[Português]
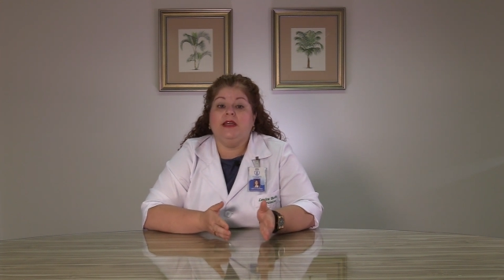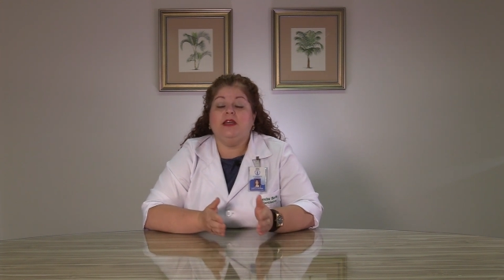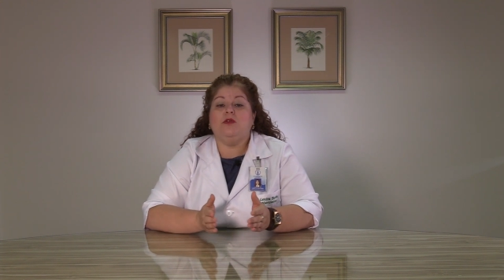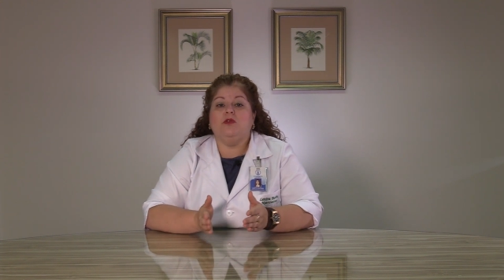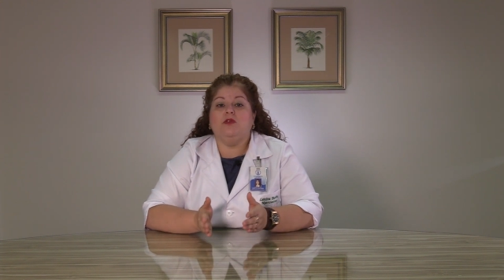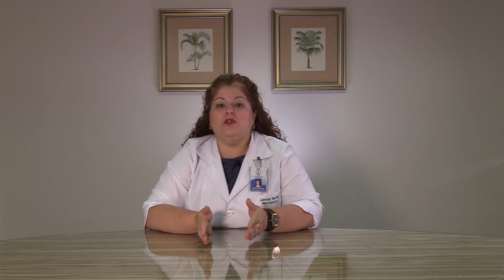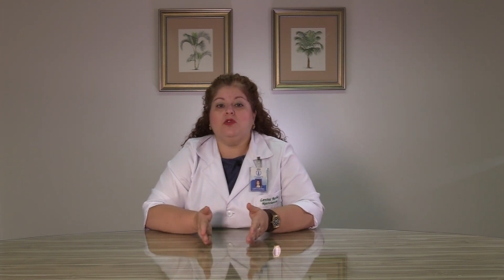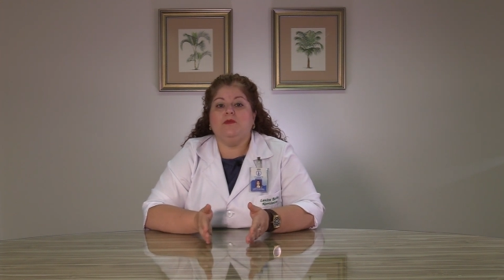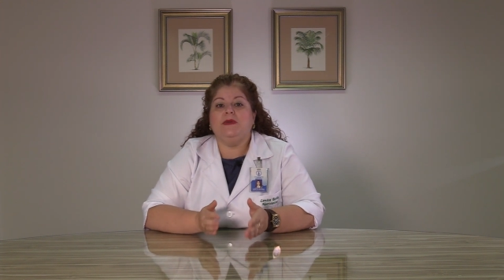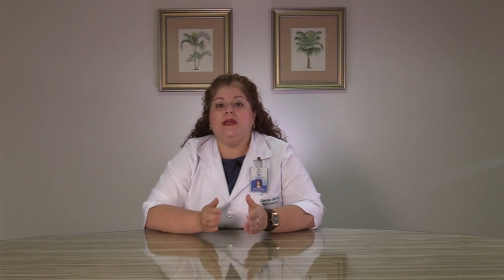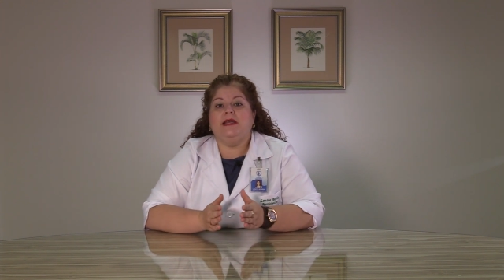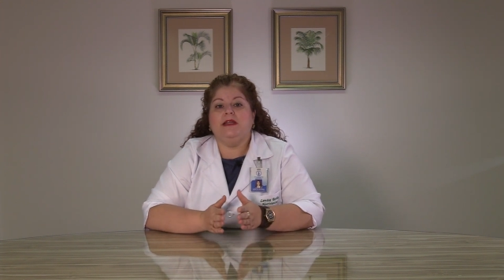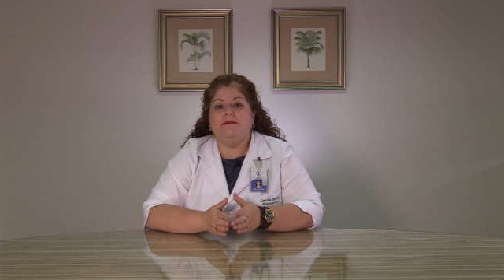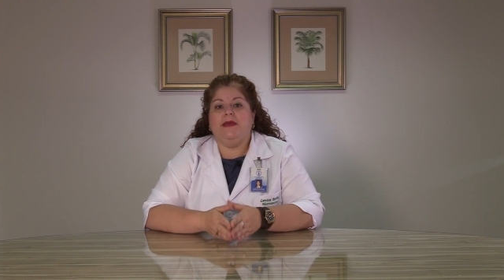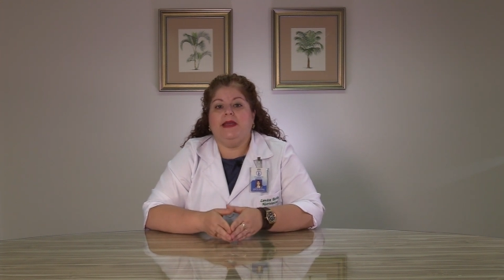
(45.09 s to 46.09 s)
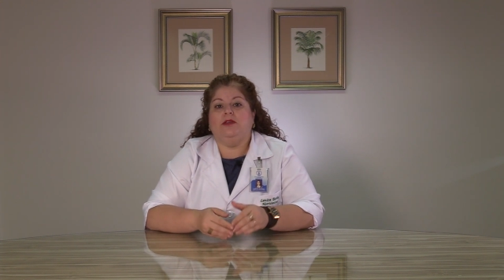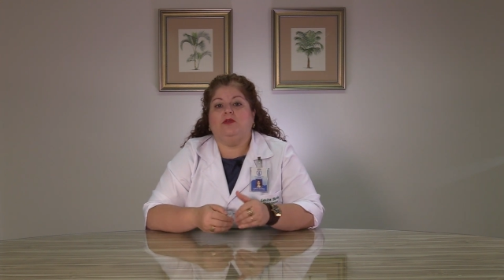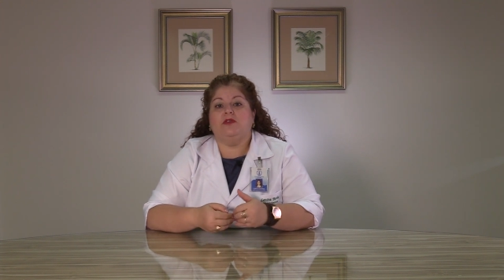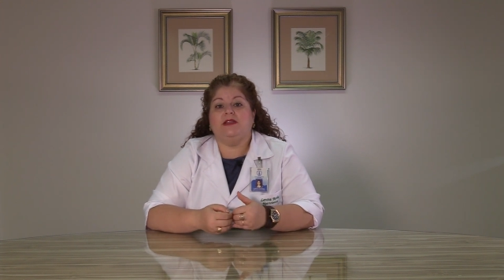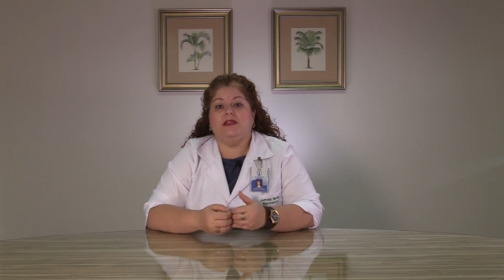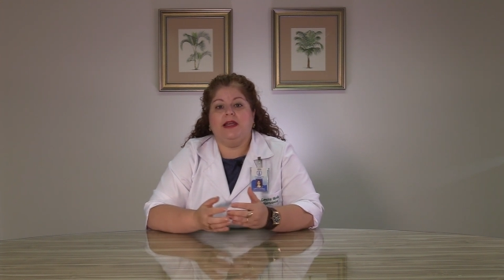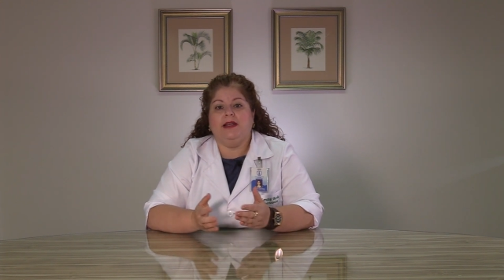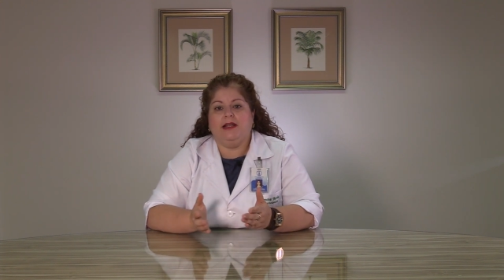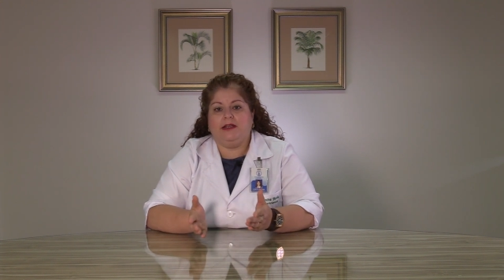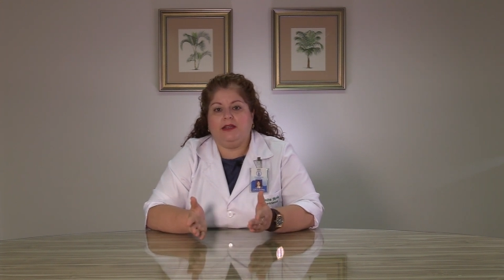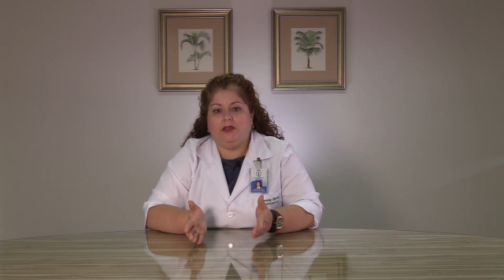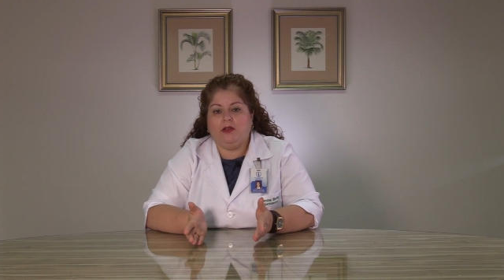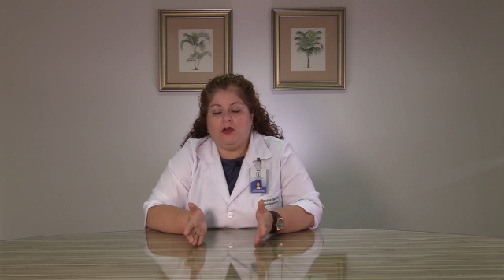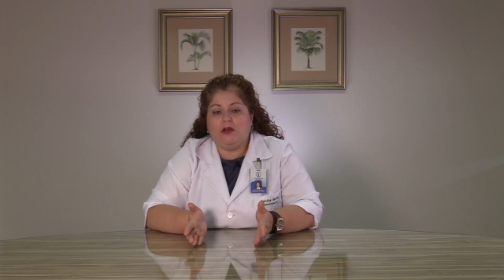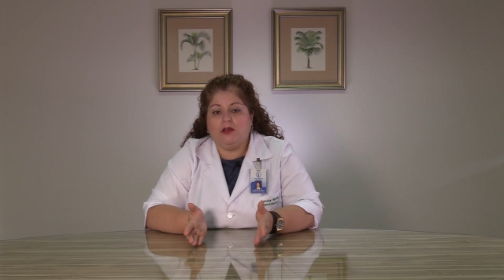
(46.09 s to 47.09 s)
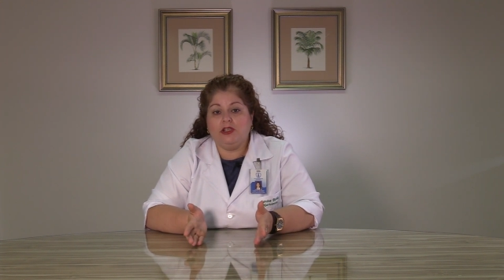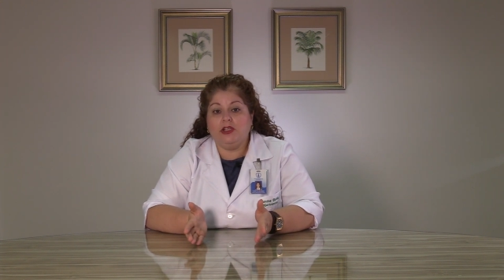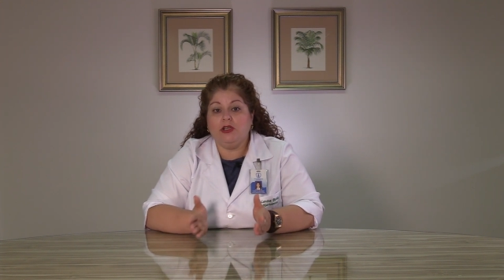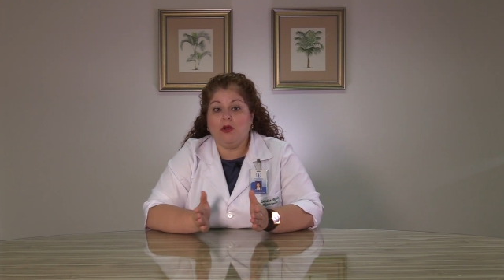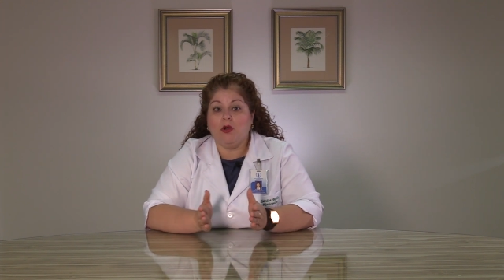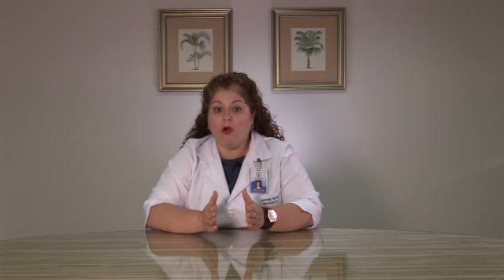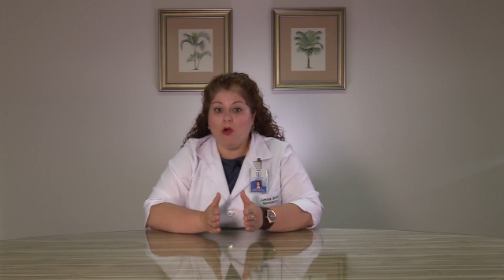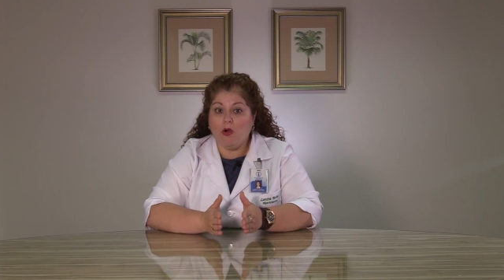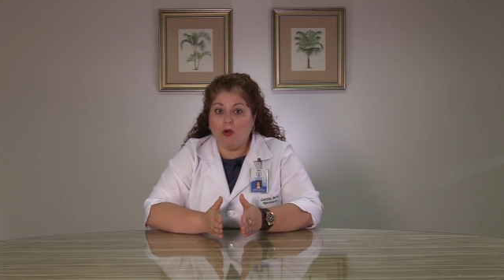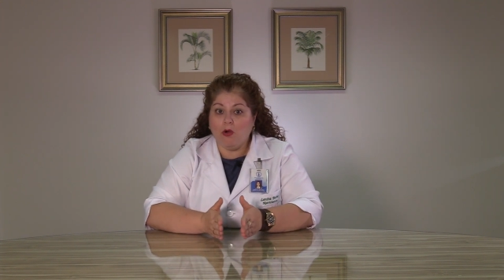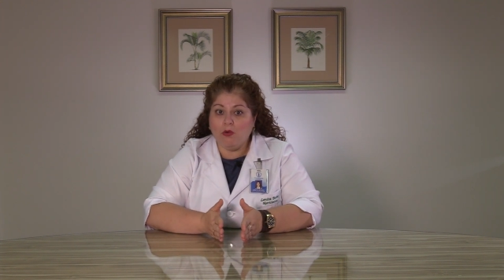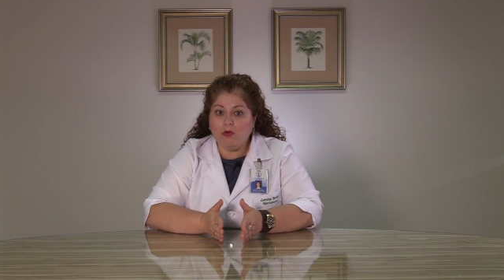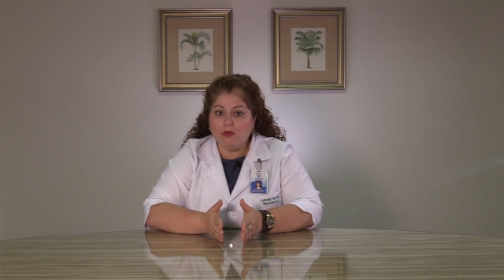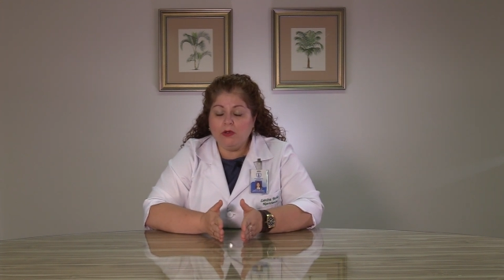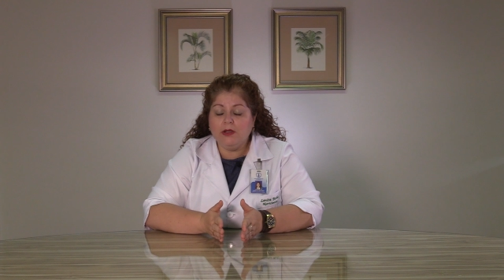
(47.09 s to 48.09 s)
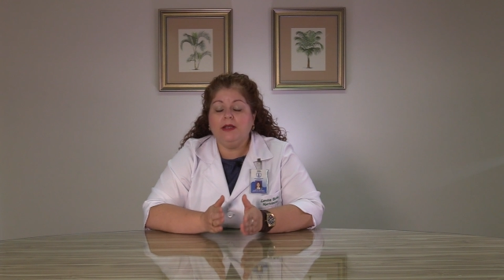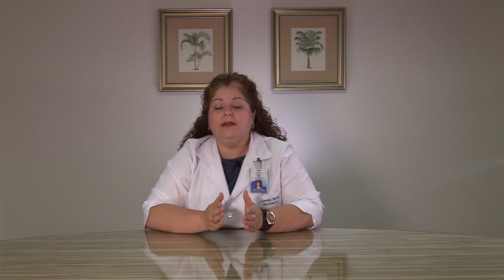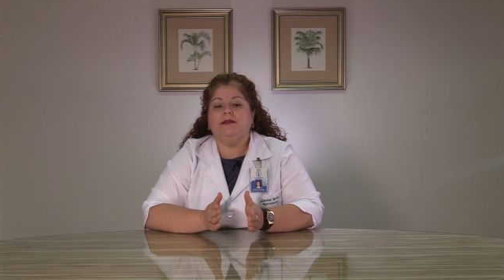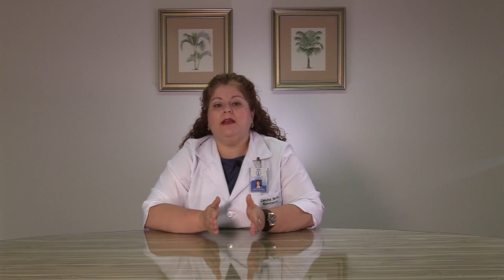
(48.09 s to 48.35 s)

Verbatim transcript: e consumir alimentos sem lactose ou